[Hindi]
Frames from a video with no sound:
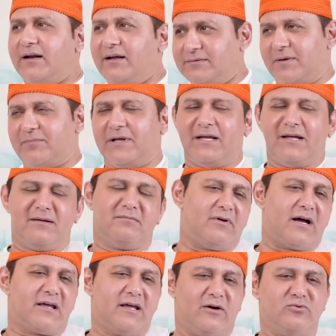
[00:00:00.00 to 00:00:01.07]
ने ना जब ये
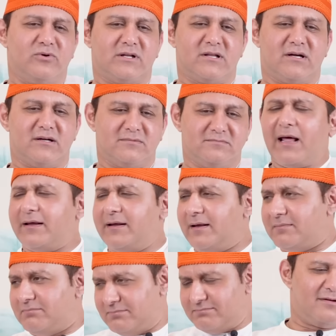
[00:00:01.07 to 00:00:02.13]
वाक्य हुआ था बड़ा ये